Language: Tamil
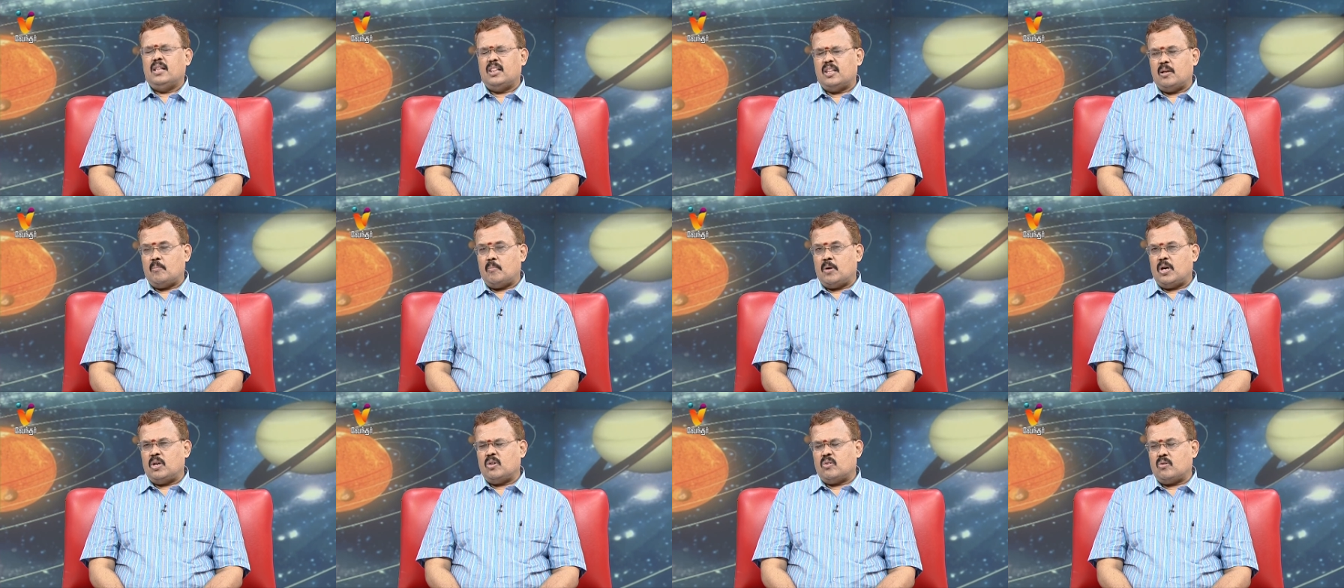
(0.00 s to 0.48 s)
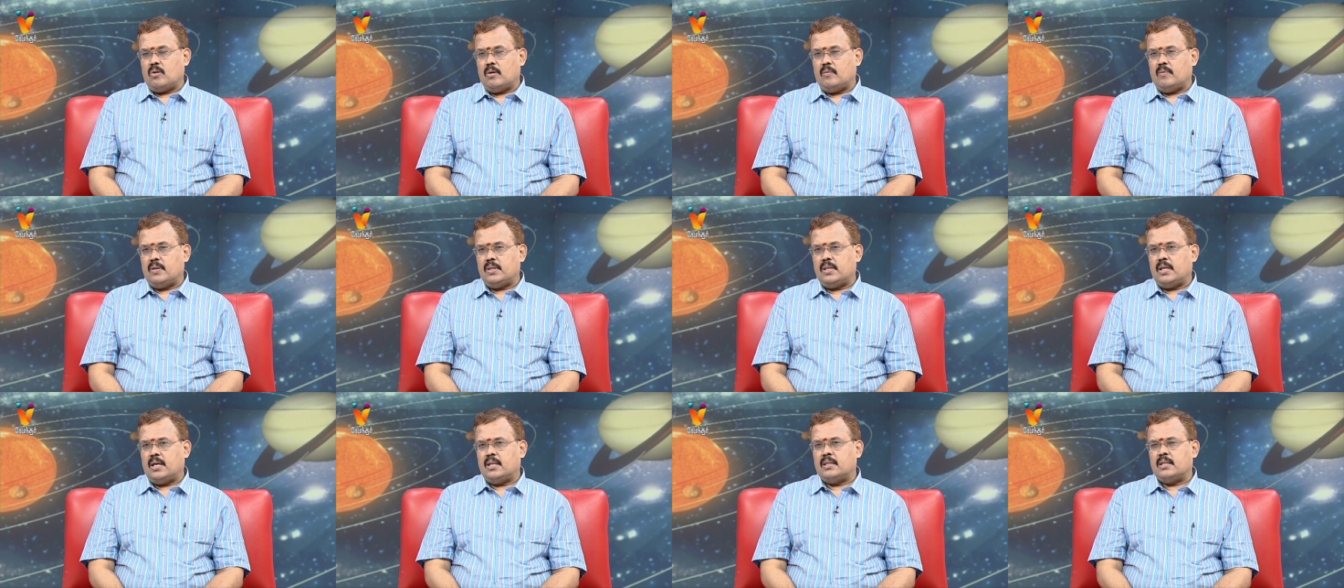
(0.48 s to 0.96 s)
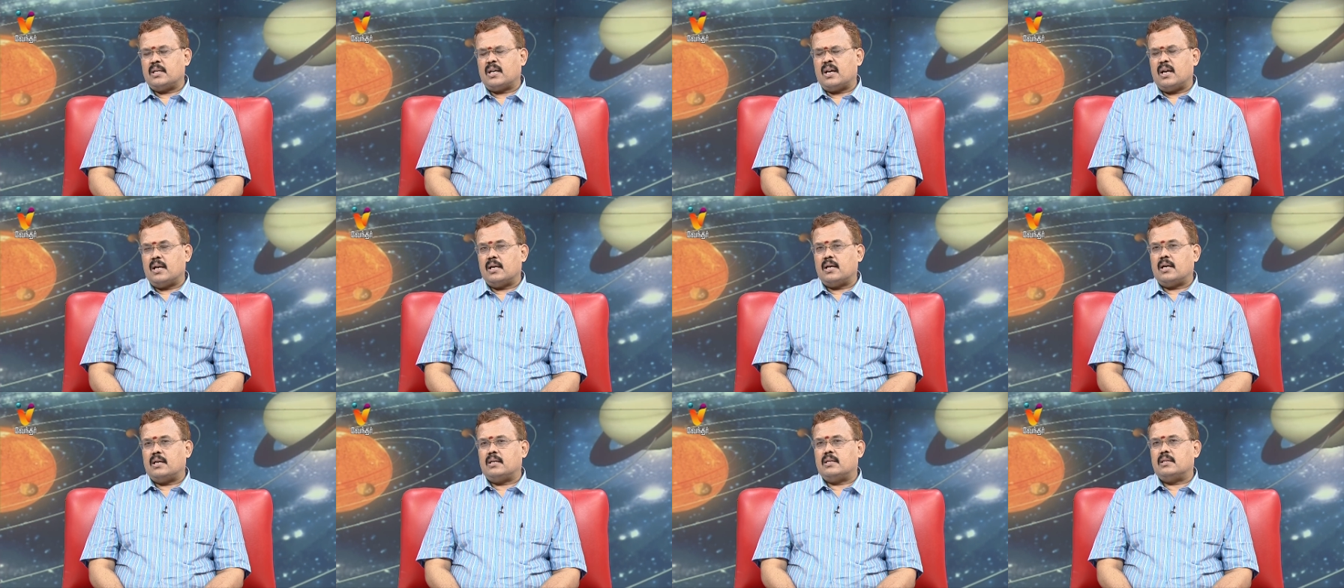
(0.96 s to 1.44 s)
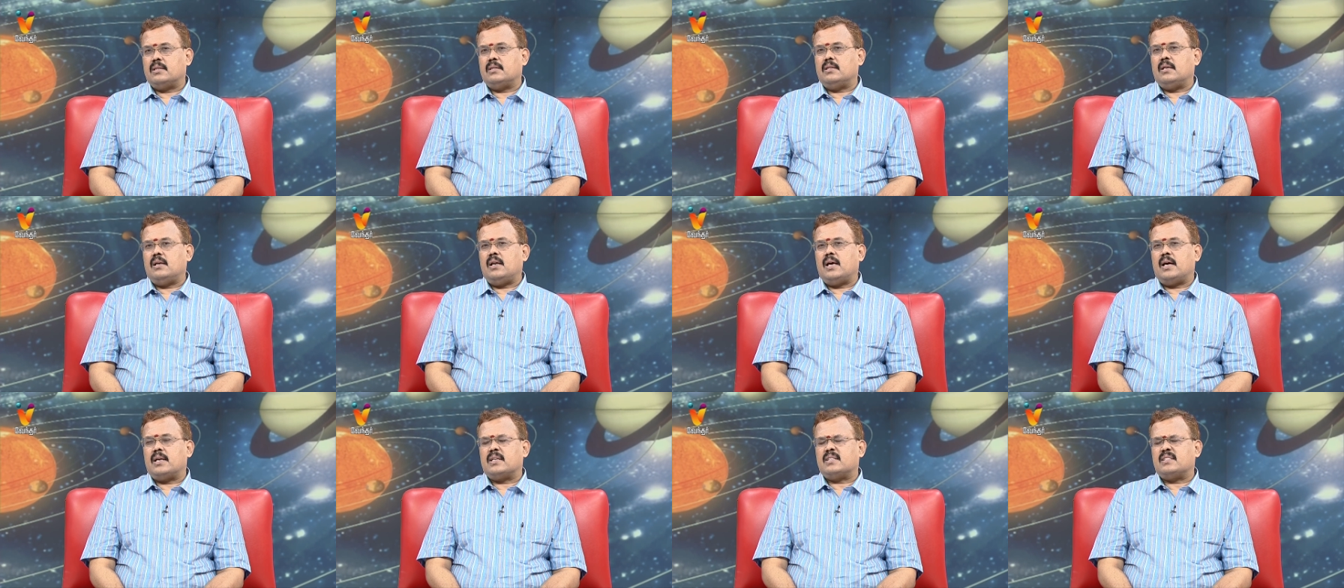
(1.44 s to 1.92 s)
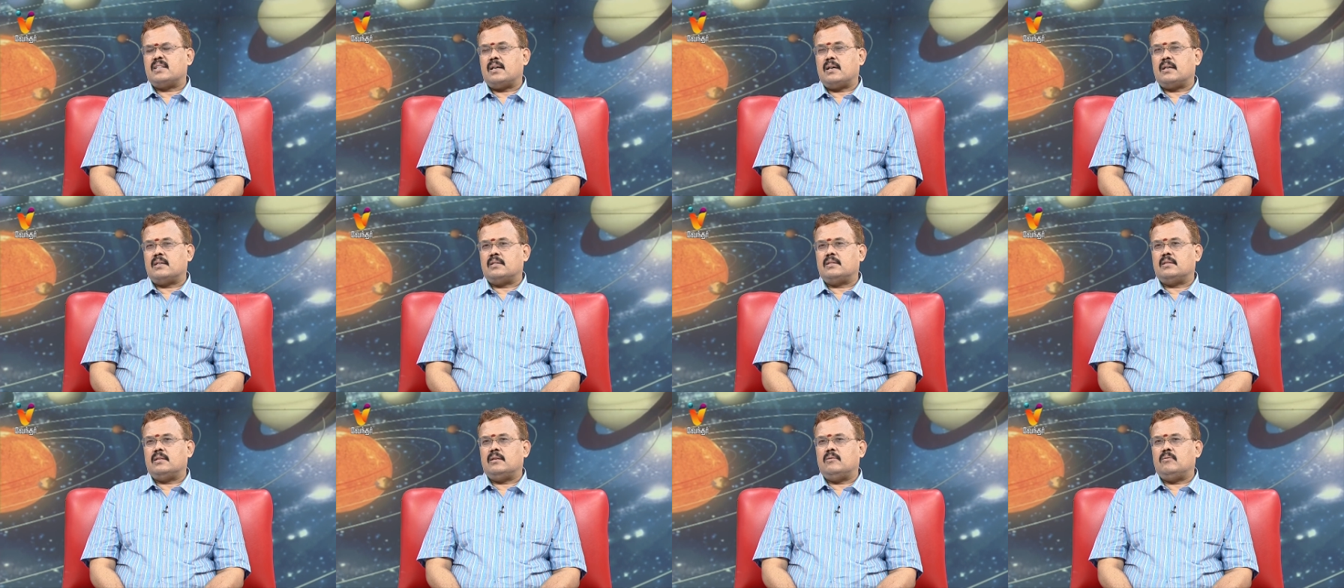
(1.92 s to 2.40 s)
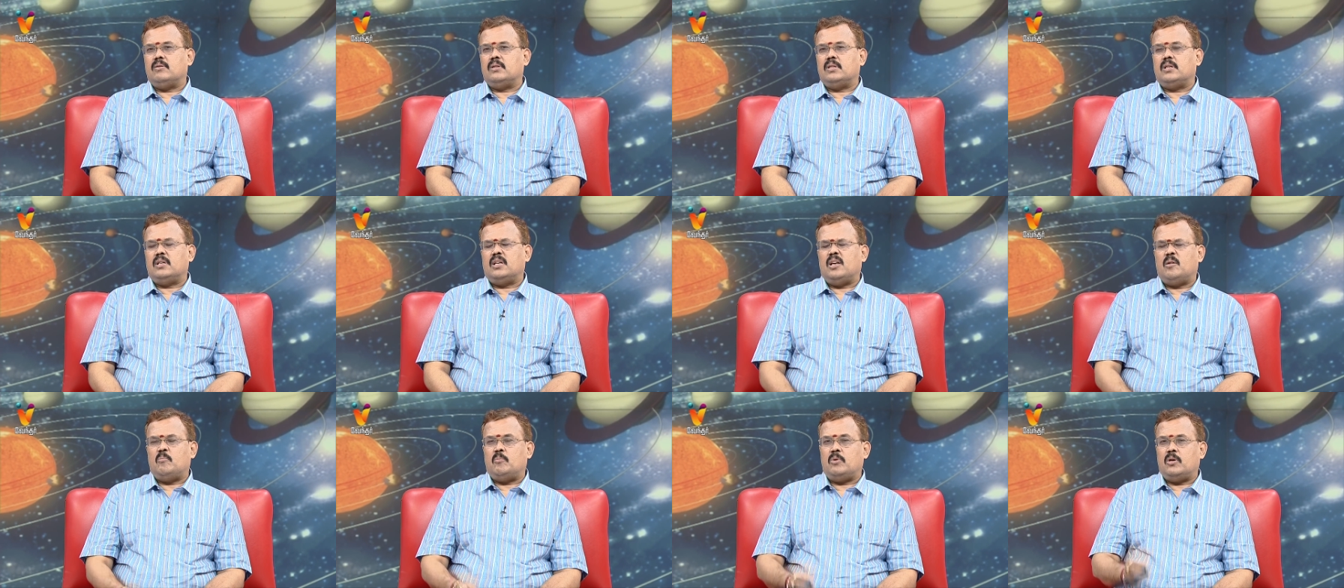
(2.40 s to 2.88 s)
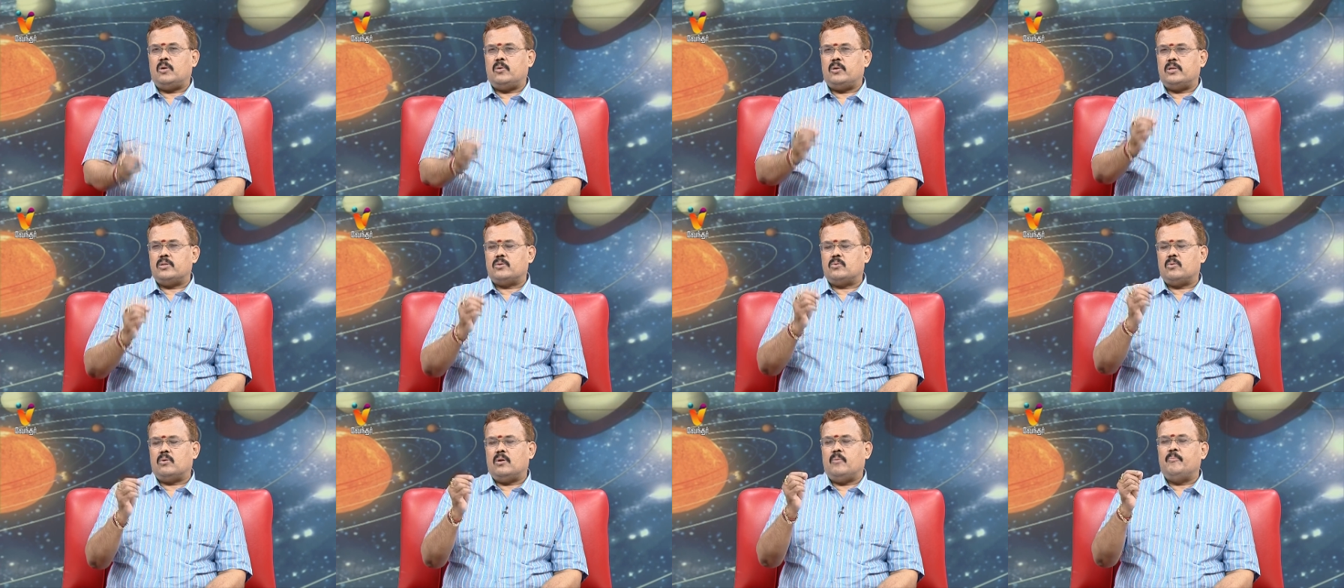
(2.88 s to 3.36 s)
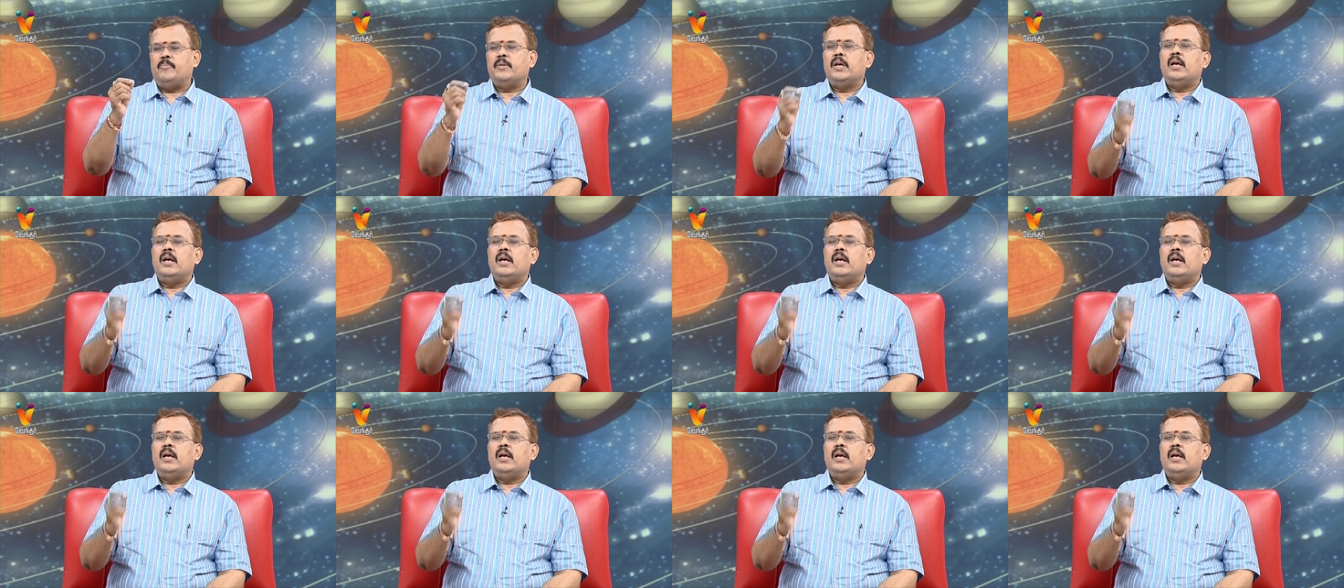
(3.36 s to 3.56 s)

இந்த மனுக்கள் வந்து அந்த காலகட்டத்தில் அரசாங்கத்தில் வந்து நம்மளுடைய தோ